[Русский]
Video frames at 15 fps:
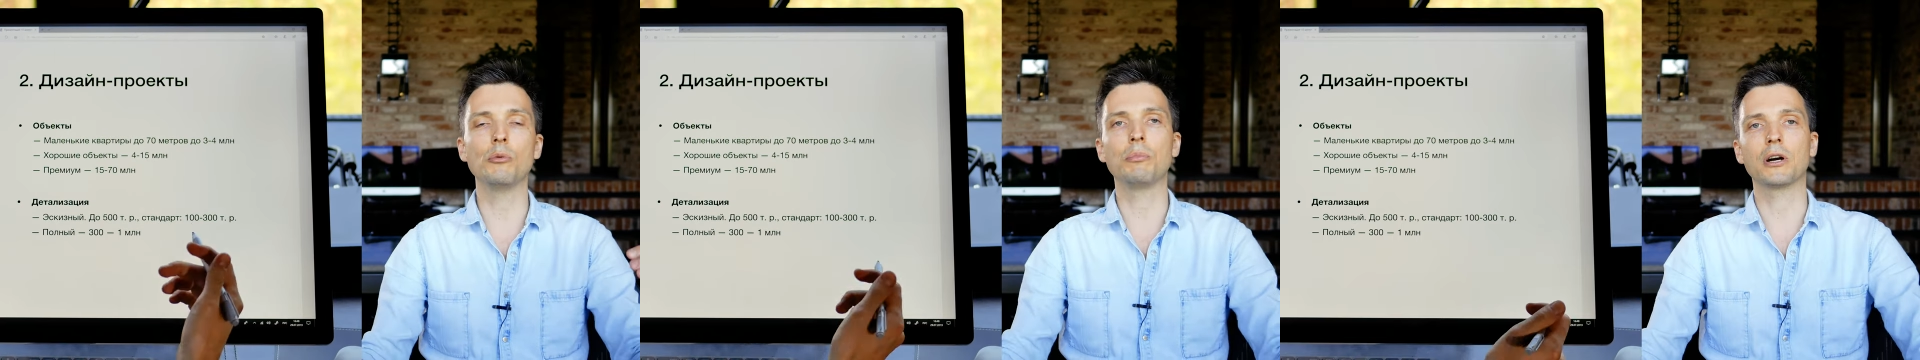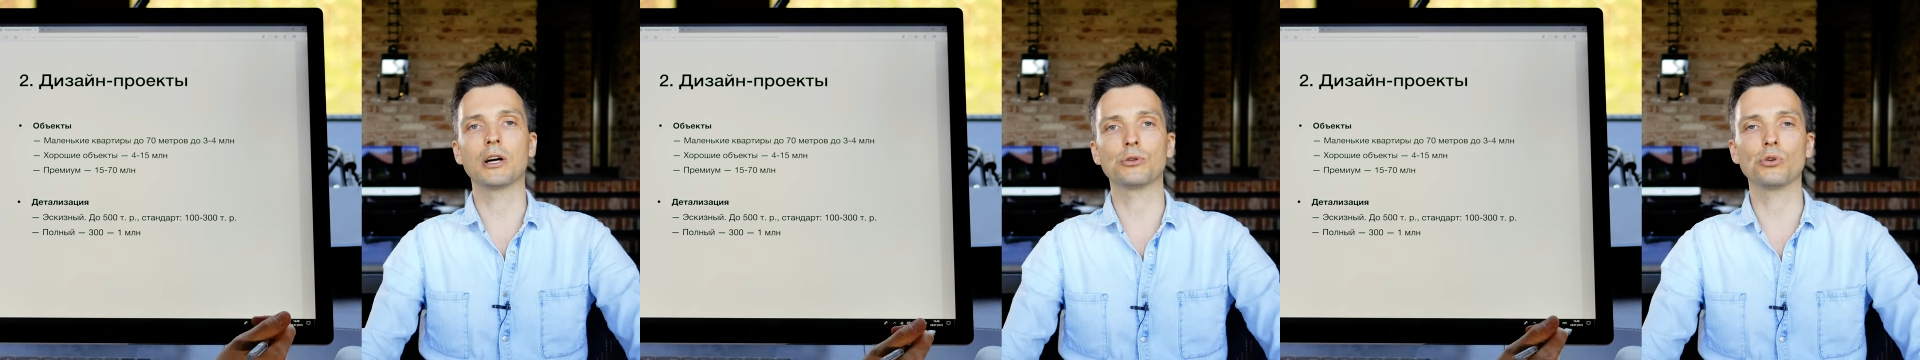
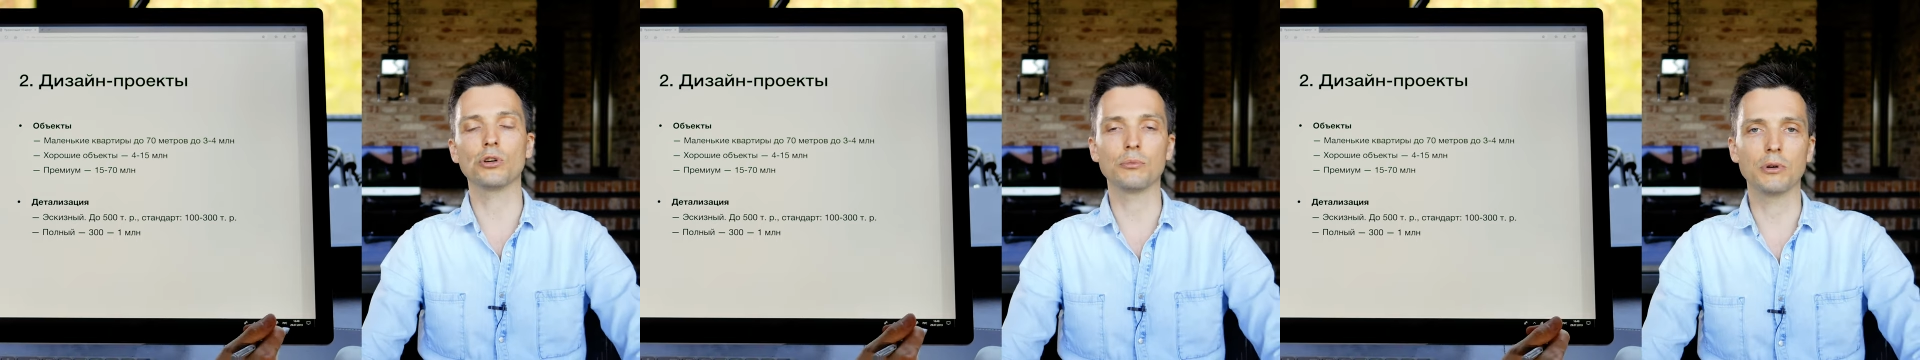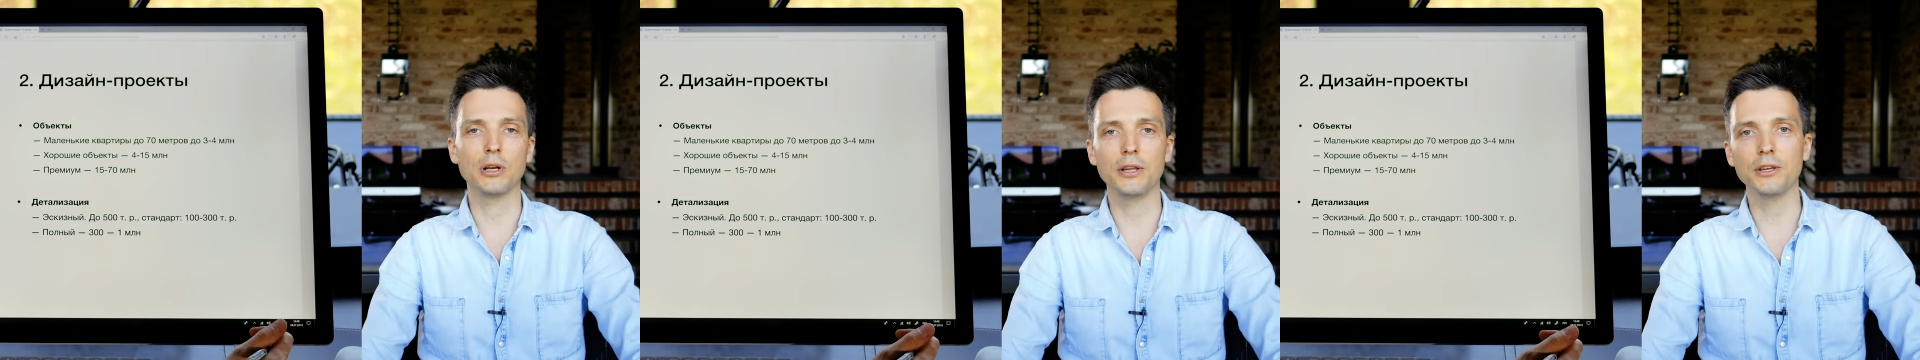по
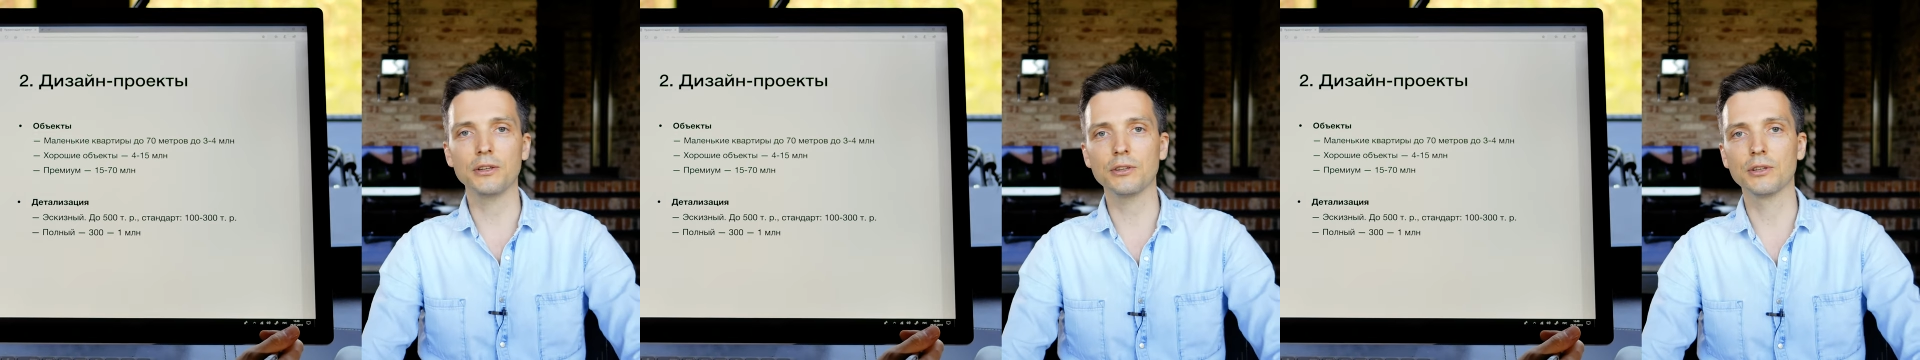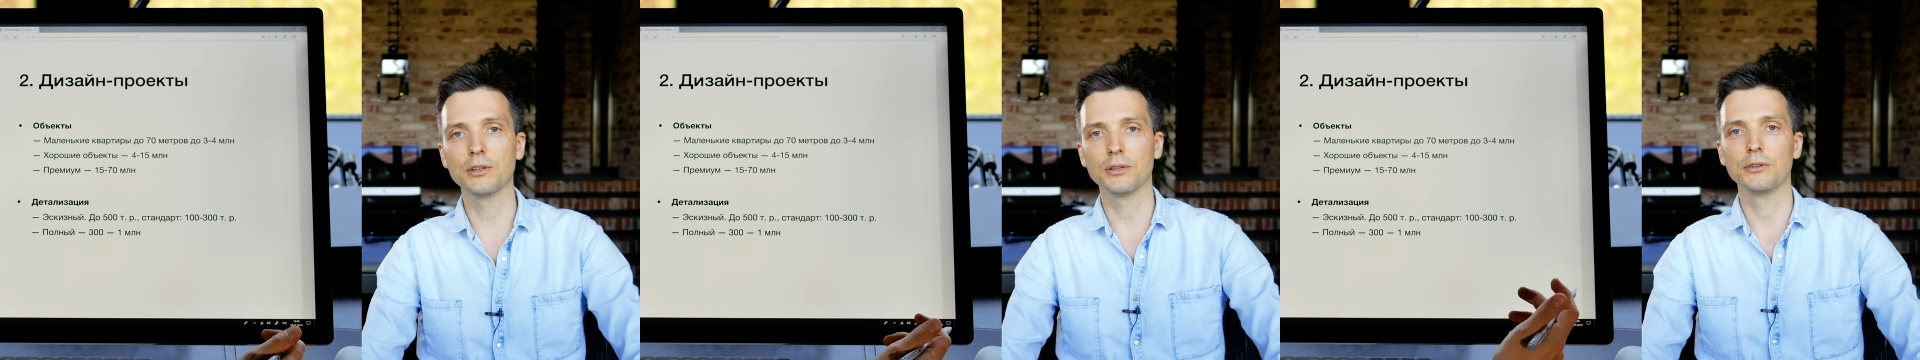которым
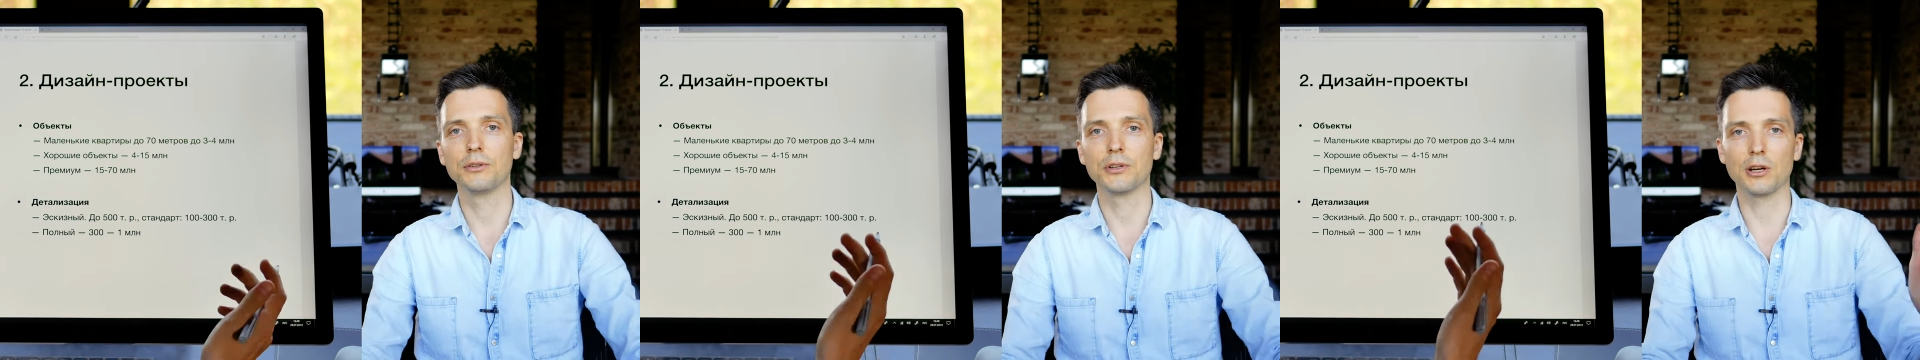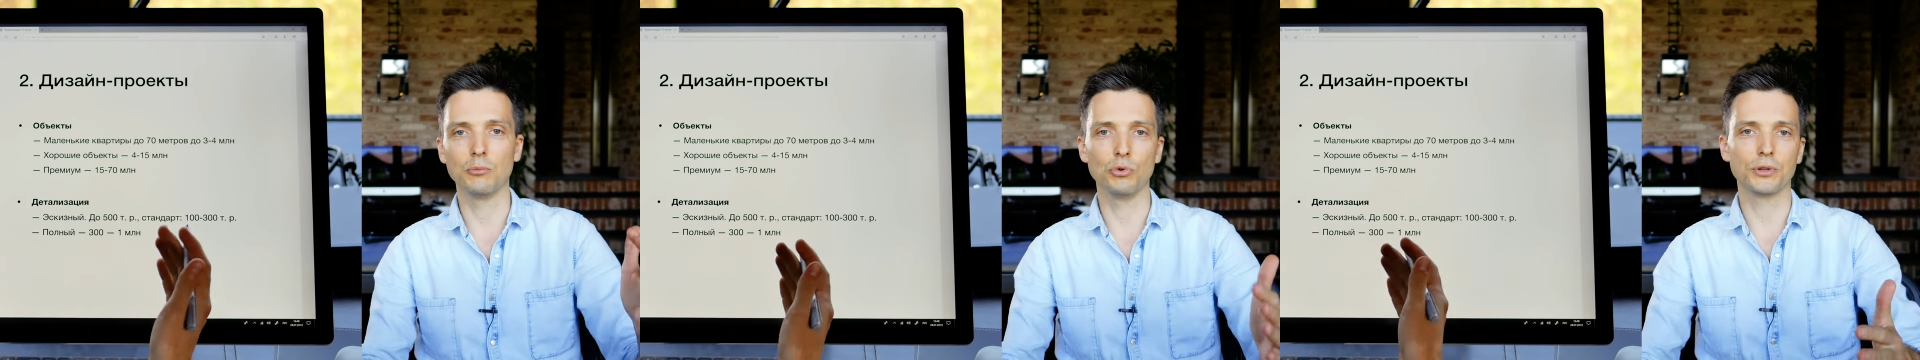клиент
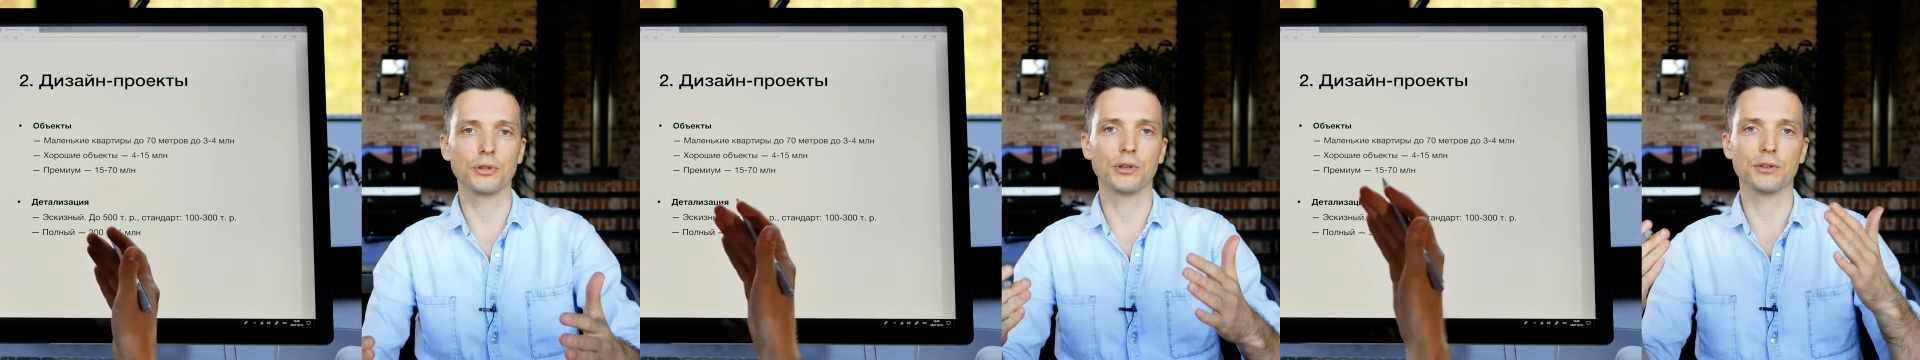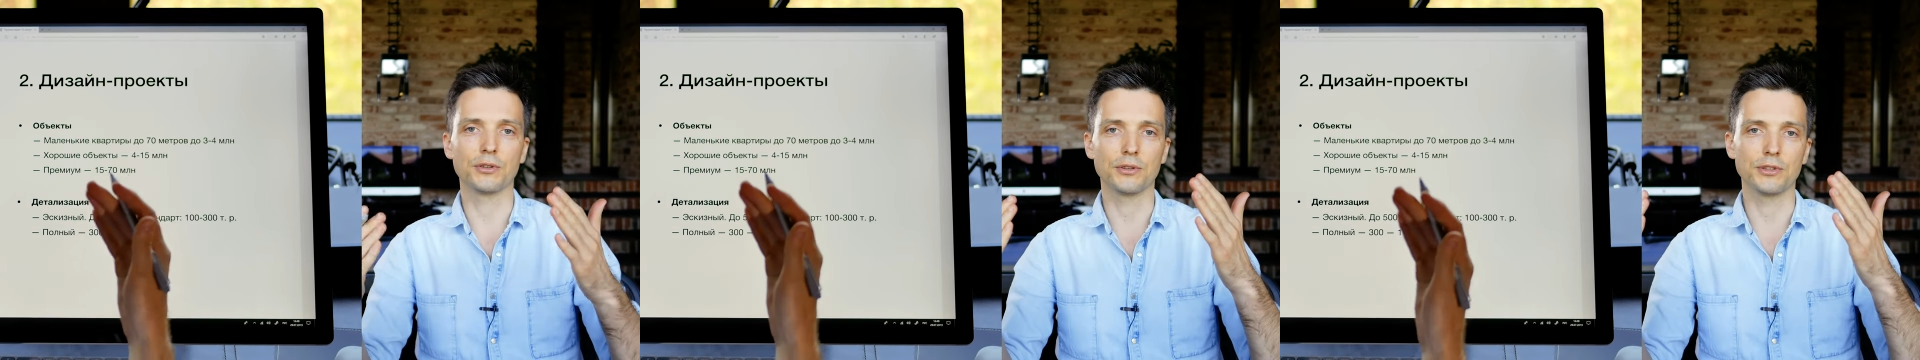
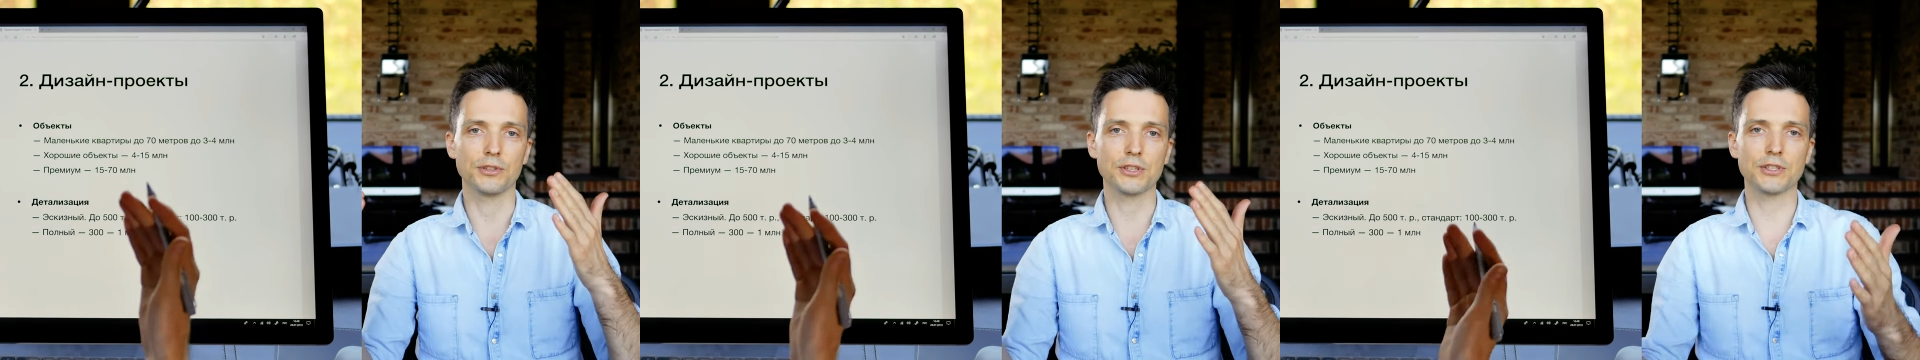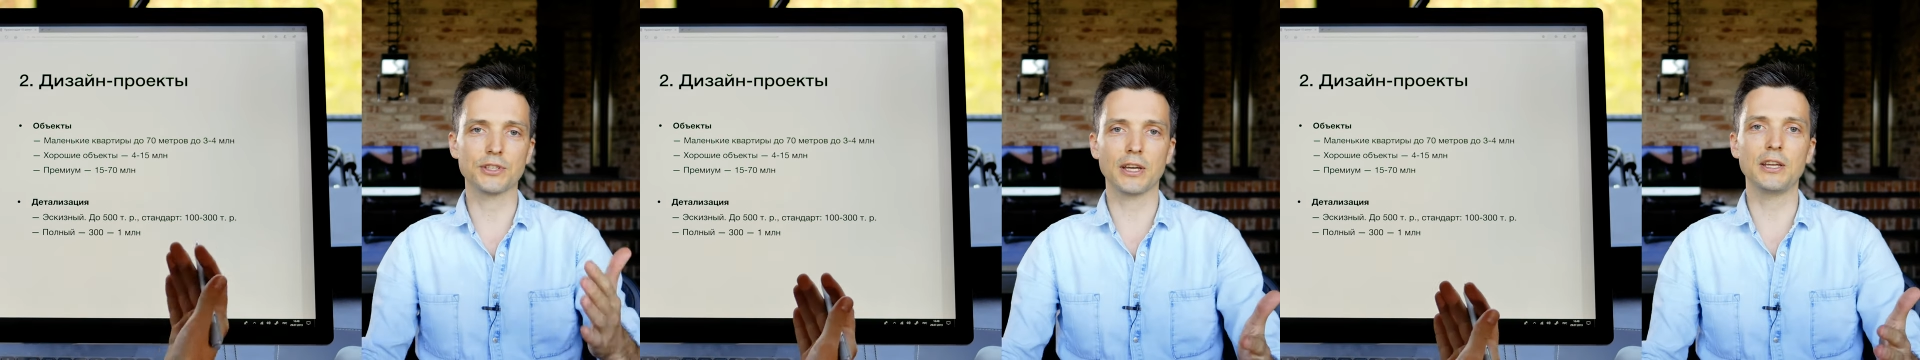работает э,
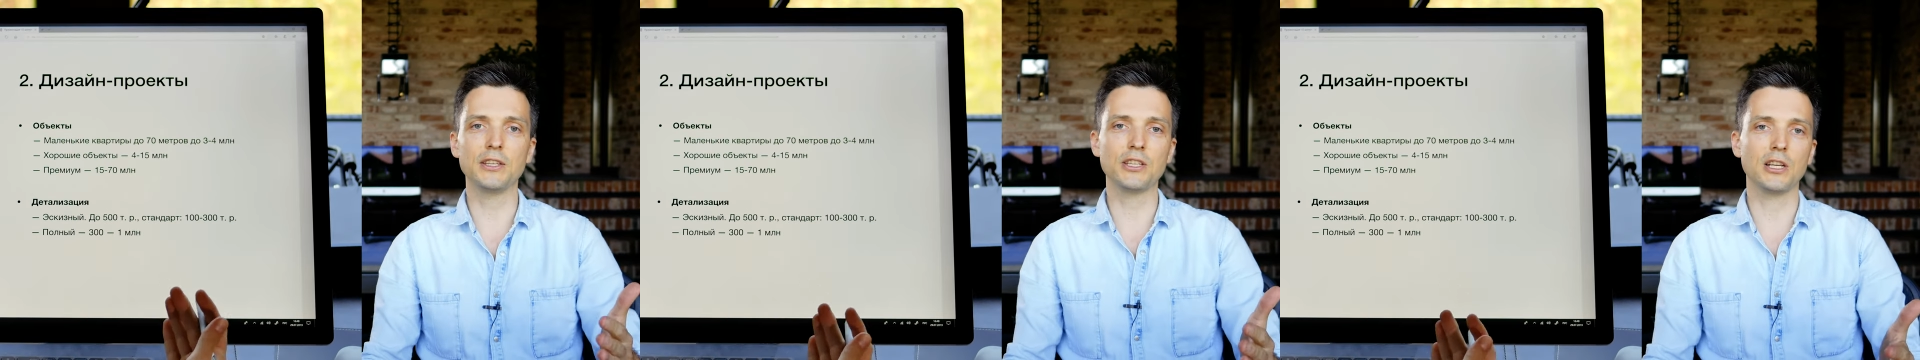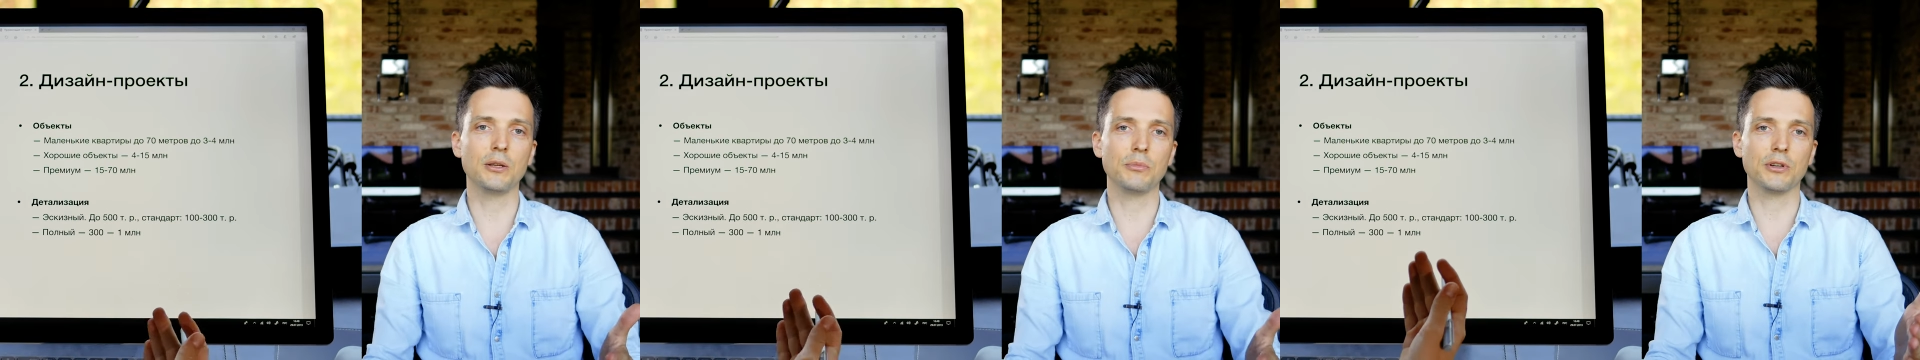со
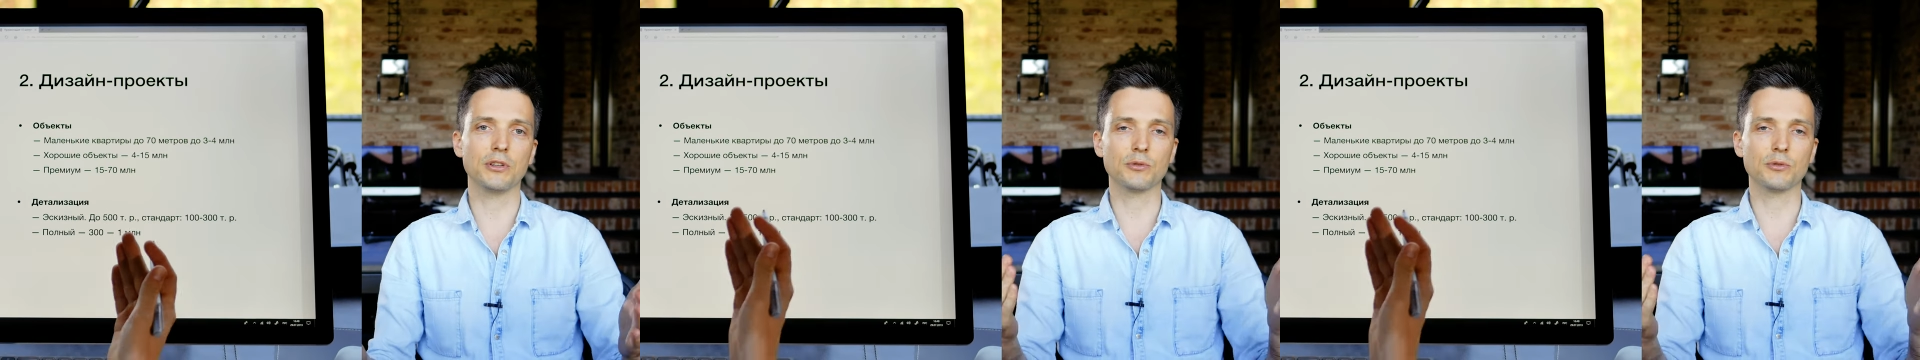строителями,